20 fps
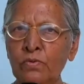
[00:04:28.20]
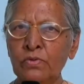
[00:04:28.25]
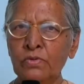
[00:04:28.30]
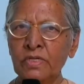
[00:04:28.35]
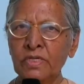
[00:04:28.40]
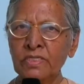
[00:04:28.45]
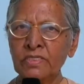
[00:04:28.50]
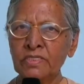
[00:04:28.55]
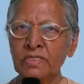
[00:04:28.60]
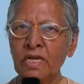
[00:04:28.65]

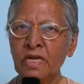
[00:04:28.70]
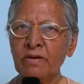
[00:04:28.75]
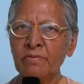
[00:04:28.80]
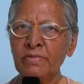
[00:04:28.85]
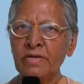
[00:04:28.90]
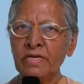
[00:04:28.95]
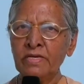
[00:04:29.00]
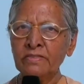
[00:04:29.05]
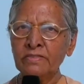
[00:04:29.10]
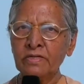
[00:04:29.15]
ஒரு
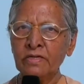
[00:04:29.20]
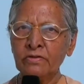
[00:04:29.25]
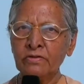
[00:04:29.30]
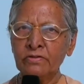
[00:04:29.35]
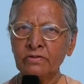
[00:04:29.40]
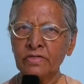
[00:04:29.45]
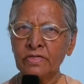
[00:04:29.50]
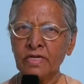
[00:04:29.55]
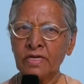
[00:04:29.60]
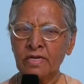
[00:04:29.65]
இஸ்லாமிய
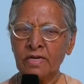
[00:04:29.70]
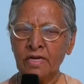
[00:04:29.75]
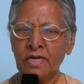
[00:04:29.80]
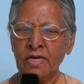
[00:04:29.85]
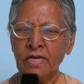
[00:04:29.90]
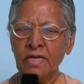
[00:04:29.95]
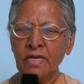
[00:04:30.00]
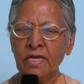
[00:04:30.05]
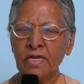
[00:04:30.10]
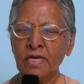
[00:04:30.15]

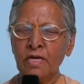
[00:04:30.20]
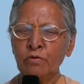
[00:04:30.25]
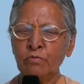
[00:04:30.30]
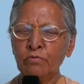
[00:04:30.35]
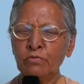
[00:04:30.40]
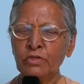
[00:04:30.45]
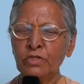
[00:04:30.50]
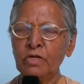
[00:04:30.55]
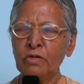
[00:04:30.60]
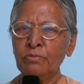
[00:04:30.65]
சகோதரரை
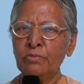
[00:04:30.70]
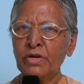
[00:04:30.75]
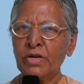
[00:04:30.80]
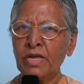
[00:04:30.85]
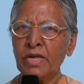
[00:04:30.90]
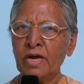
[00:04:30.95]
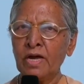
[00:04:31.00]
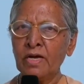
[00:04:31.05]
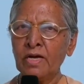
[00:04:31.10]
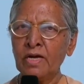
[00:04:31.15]
முதல்
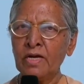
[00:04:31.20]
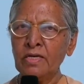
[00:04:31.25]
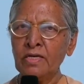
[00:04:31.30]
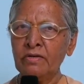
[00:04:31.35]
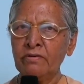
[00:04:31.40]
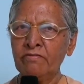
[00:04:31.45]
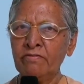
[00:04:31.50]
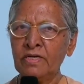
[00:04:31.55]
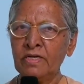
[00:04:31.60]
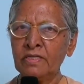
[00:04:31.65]
முறையாக
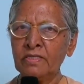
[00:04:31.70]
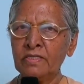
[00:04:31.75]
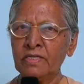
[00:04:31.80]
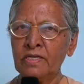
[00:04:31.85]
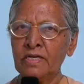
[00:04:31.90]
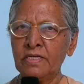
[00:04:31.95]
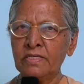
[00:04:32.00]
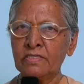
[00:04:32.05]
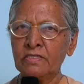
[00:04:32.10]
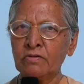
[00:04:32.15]

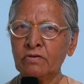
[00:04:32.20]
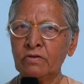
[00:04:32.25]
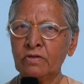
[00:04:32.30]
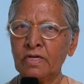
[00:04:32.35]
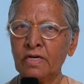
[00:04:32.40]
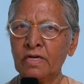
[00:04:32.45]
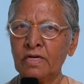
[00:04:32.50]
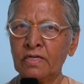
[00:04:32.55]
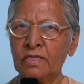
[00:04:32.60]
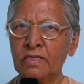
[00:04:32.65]
இவ்வில்லத்தில்
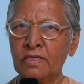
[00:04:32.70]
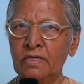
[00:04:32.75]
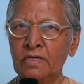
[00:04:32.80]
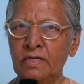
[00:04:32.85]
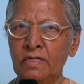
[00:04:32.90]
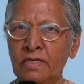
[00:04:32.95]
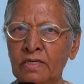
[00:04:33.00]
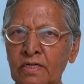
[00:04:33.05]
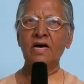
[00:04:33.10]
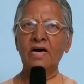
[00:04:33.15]
ஏற்றுக்கொண்டார்கள்
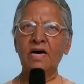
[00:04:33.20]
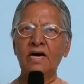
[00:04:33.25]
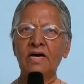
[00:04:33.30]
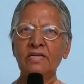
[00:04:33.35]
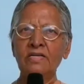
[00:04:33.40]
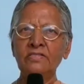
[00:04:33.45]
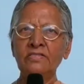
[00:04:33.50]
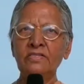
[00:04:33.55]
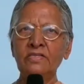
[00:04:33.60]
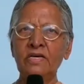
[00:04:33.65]

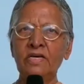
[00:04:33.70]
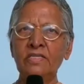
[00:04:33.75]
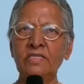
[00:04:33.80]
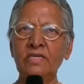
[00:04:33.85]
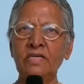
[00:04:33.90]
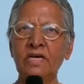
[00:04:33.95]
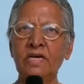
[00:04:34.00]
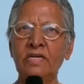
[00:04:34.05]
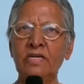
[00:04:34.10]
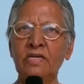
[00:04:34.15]
அரசு
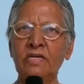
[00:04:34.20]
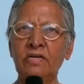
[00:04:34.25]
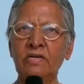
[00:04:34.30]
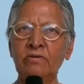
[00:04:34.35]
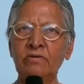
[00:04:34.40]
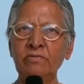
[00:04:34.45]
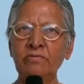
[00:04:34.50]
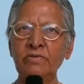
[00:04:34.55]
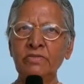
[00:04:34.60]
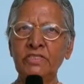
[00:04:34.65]

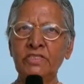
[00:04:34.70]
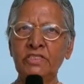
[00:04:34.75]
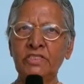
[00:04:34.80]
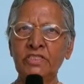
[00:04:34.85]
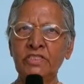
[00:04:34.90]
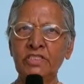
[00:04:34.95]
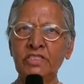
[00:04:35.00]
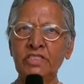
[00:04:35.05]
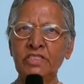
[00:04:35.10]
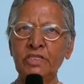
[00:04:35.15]
அதிகாரிகளும்
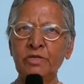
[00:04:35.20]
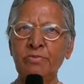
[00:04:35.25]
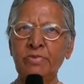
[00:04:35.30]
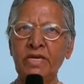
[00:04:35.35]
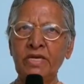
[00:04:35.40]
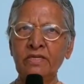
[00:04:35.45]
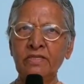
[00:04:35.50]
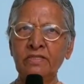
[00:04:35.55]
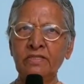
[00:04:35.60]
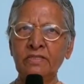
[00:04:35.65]

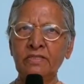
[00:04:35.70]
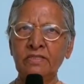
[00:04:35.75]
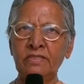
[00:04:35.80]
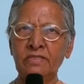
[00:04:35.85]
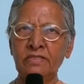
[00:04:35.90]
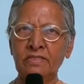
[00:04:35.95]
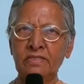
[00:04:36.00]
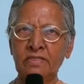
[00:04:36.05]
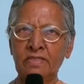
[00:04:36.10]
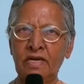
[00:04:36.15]
திருச்சபை
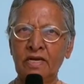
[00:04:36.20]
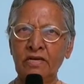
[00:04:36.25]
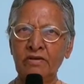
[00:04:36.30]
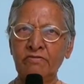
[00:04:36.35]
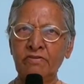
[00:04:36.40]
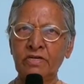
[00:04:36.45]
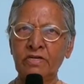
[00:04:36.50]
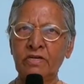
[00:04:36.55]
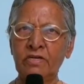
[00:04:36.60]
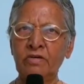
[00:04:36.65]

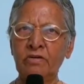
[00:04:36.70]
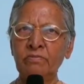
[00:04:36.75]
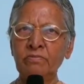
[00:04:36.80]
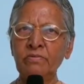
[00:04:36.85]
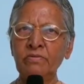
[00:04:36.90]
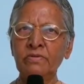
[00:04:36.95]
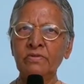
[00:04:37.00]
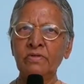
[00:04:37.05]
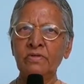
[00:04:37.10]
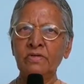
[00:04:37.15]
தலைவர்களும்
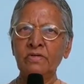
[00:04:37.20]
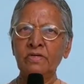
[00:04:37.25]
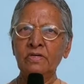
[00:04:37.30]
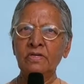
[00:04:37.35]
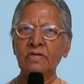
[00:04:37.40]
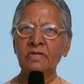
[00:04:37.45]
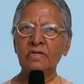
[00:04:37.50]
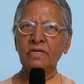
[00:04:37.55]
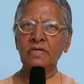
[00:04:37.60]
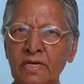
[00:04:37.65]

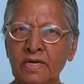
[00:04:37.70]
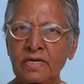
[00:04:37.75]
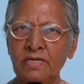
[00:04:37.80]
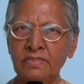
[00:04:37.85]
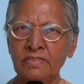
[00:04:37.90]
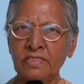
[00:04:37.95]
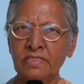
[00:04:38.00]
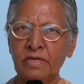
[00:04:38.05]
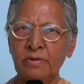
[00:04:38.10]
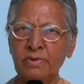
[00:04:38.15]

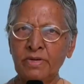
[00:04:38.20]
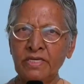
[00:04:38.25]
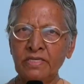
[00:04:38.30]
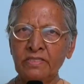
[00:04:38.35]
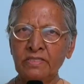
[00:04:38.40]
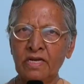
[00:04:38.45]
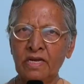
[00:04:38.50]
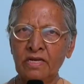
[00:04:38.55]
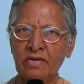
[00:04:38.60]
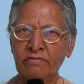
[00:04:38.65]
என் சபை
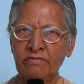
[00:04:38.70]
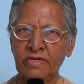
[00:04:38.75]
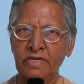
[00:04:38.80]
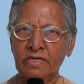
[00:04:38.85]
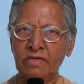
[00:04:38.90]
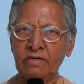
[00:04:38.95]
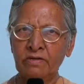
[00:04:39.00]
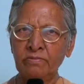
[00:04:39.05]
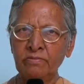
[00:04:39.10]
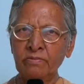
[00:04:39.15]

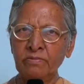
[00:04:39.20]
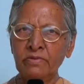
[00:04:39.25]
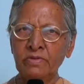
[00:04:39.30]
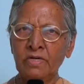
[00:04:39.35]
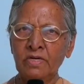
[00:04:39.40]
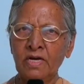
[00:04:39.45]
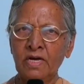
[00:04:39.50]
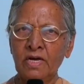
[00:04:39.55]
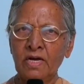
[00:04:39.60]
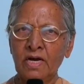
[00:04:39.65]
தலைவிகளும்
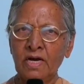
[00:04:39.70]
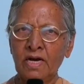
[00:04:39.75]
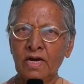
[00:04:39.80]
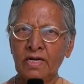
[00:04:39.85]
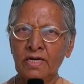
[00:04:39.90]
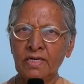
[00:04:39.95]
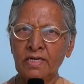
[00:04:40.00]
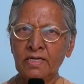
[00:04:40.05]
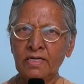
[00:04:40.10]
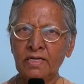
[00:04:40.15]

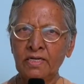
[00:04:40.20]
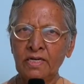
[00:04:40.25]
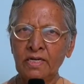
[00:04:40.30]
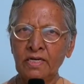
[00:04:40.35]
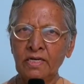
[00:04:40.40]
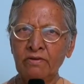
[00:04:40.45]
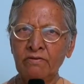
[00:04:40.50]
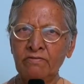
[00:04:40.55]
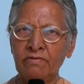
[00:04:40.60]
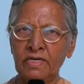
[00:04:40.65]
அடிக்கடி
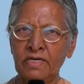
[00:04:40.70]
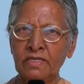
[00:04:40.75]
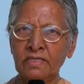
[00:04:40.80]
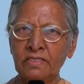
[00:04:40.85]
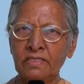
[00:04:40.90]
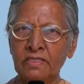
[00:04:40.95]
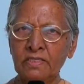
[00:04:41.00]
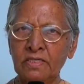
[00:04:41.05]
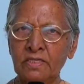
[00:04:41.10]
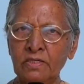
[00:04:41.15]

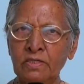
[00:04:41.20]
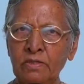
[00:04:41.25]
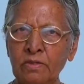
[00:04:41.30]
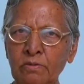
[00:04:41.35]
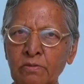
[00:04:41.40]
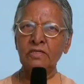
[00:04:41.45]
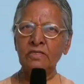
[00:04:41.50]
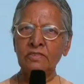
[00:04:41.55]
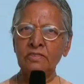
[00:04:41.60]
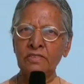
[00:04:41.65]
இவ்வில்லத்திற்கு
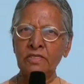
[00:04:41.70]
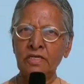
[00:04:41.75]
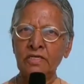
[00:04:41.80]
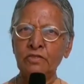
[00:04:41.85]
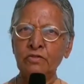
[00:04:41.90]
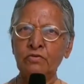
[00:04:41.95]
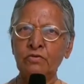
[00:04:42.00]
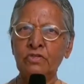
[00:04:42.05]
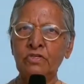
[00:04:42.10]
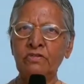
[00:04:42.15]

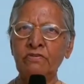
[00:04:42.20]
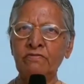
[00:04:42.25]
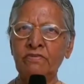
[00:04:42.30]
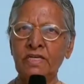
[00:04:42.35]
செய்து கொண்டு